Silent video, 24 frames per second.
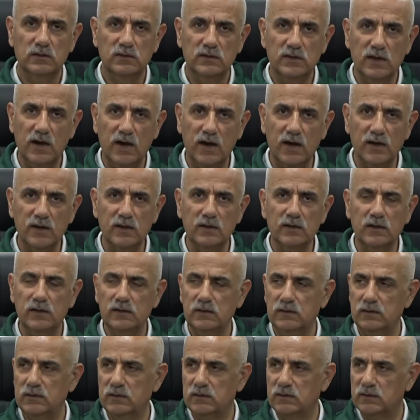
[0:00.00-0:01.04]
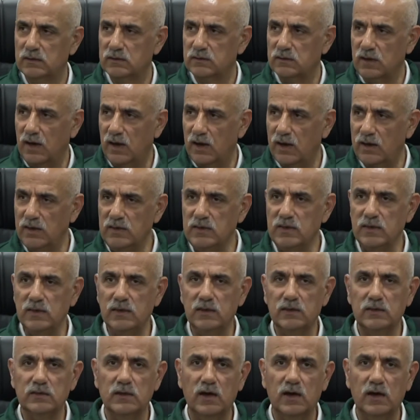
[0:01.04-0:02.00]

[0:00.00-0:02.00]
yarının daha iyi,